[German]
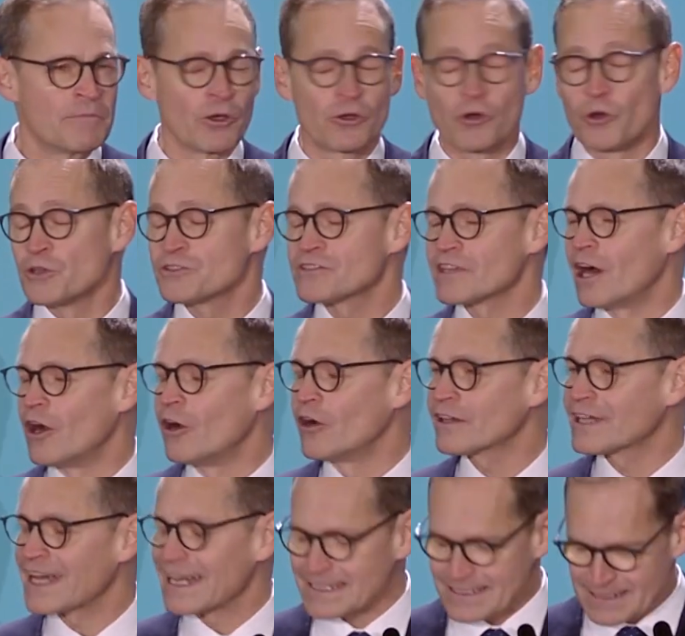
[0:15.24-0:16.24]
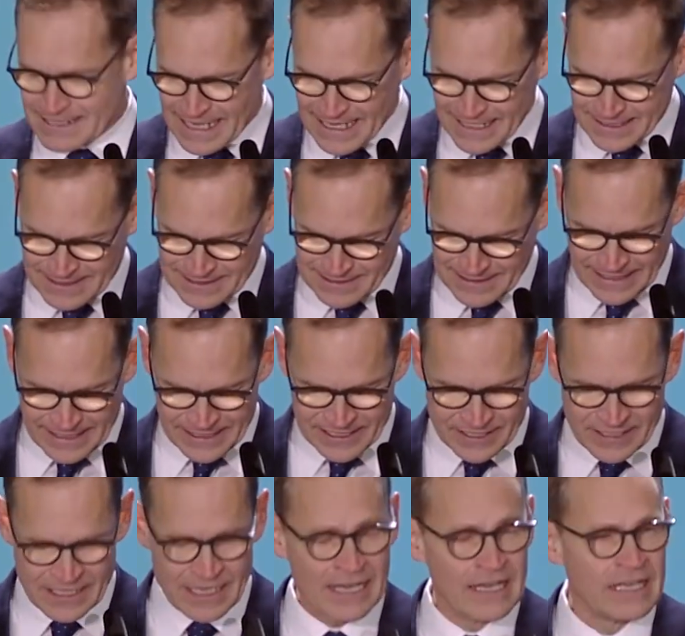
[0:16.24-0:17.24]
Begrüße auch ganz
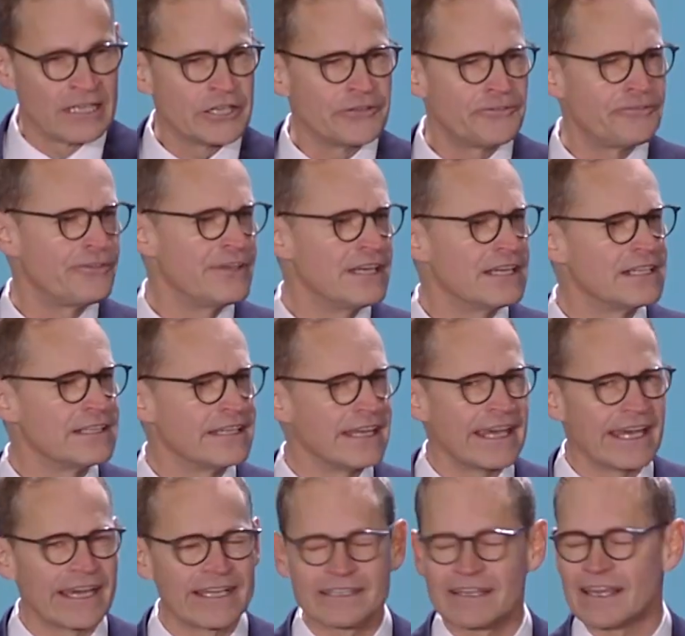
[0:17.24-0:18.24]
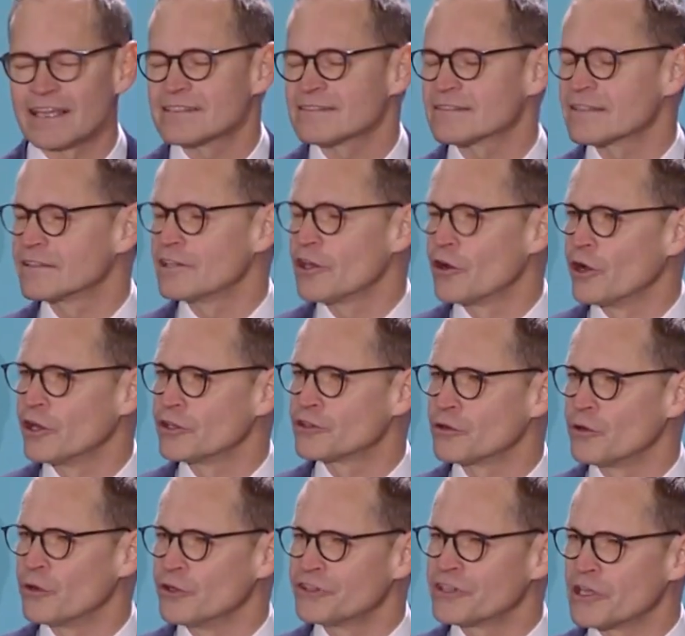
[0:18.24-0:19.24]
herzlich die vielen Ehrengäste, die
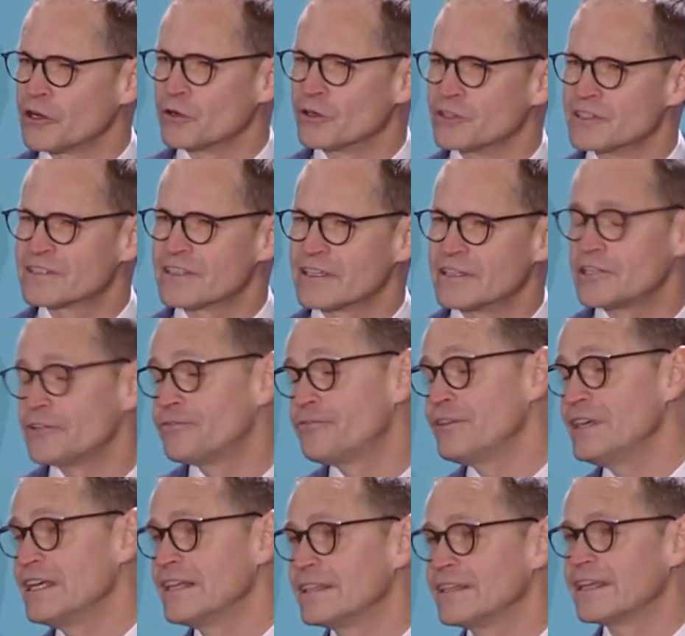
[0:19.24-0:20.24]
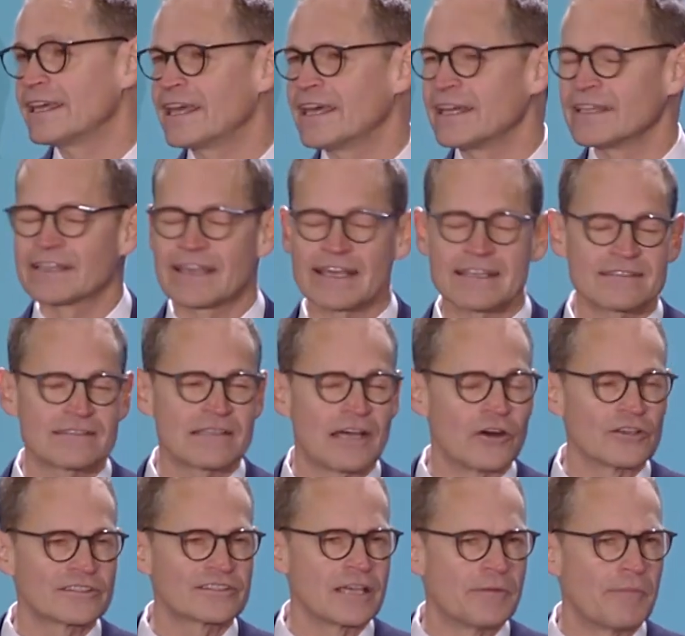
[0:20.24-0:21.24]
heute unter uns sind, die vielen
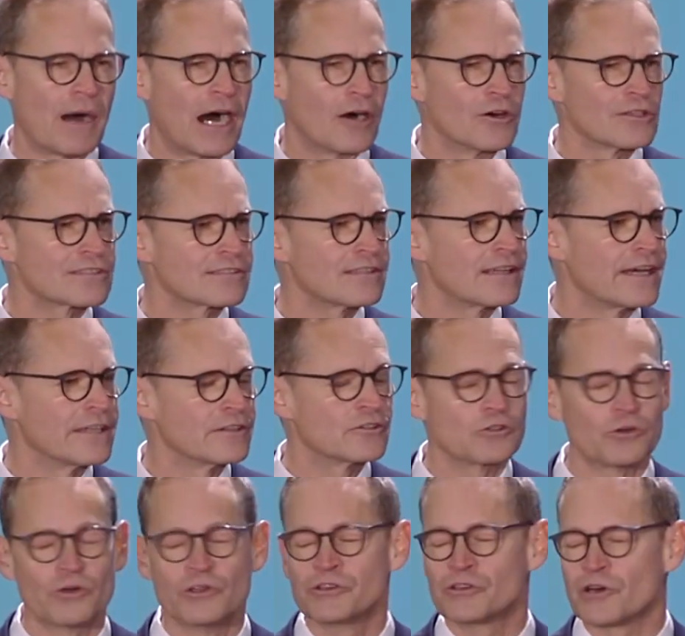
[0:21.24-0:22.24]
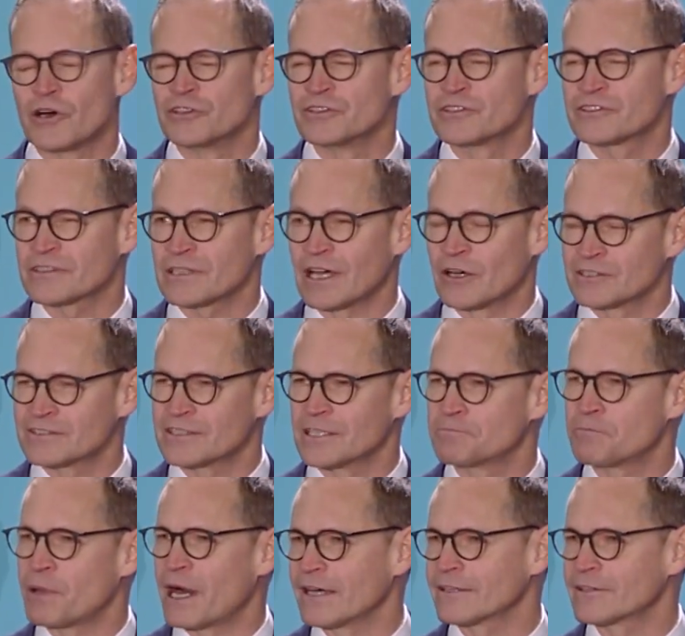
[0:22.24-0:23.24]
Ehrengäste aus dem Ausland und uns aus
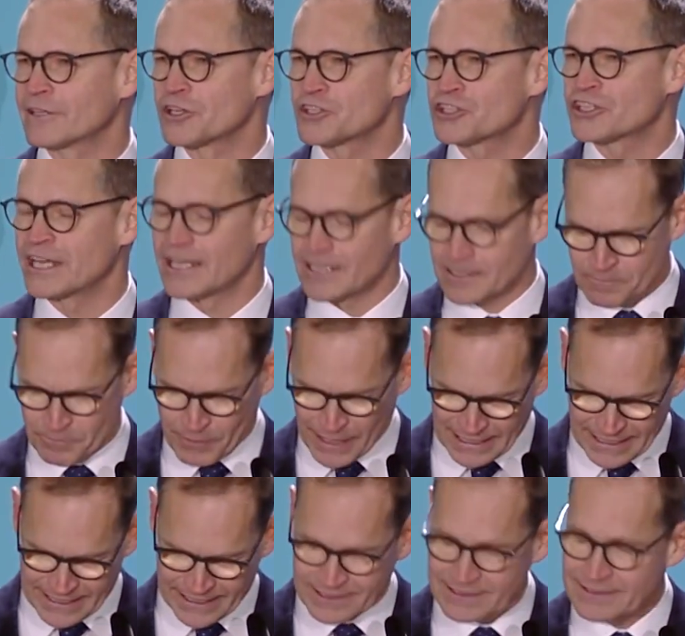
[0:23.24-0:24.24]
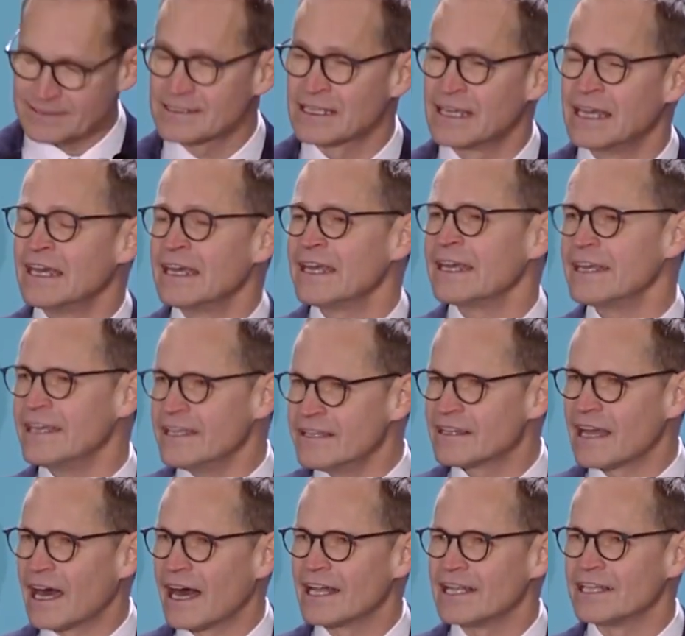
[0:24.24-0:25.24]
den Partnerstädten Berlins.
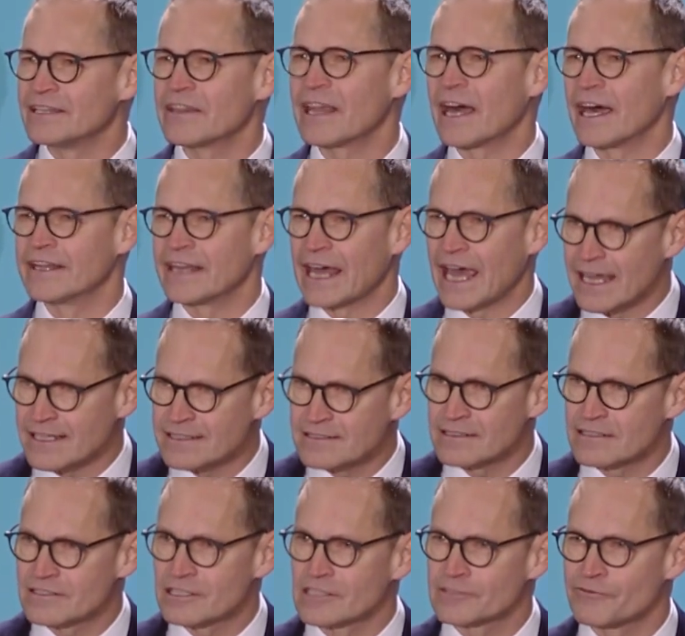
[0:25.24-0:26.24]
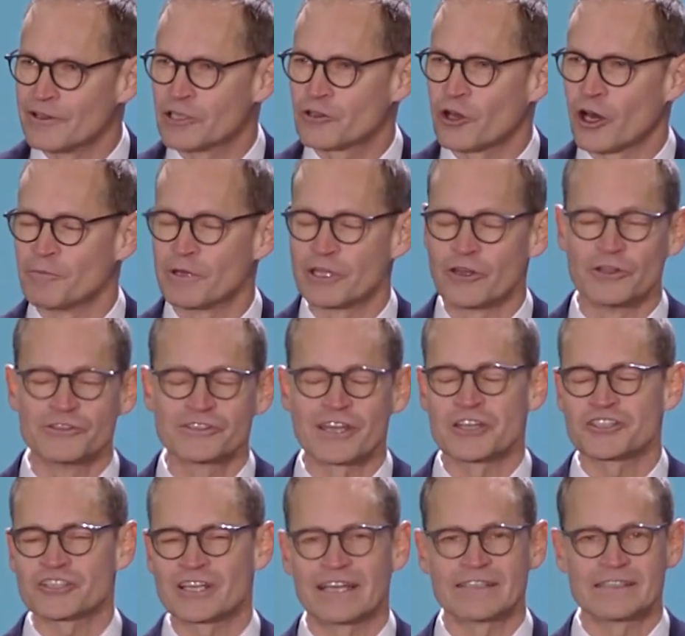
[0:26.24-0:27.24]
Ihnen allen ein herzliches Willkommen in
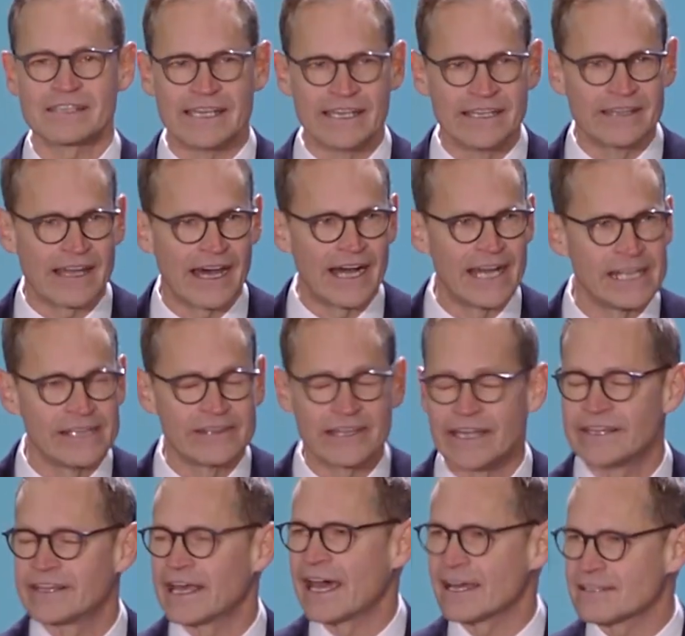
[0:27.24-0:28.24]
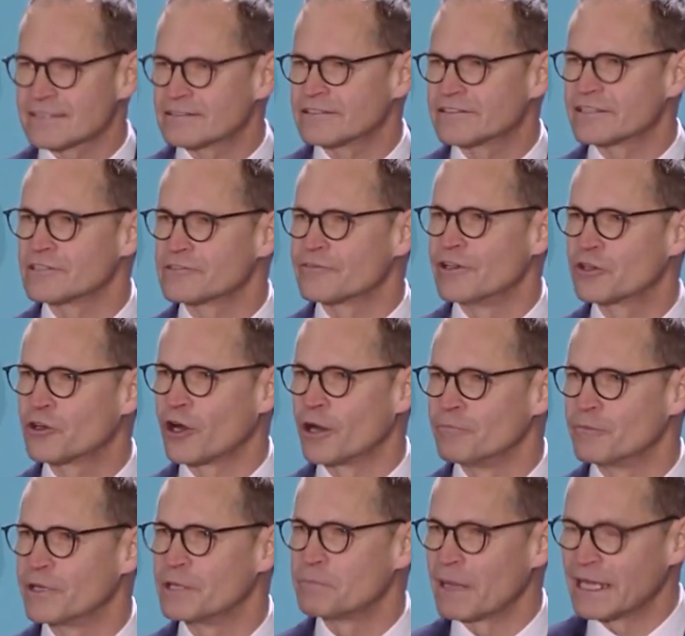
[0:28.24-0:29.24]
unserer Stadt, Ihnen allen ein herzliches
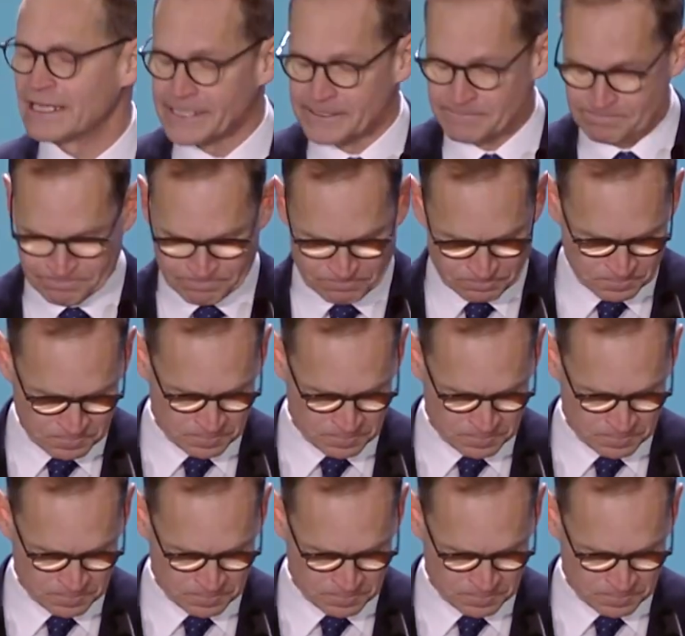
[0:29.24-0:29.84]
Willkommen in Berlin.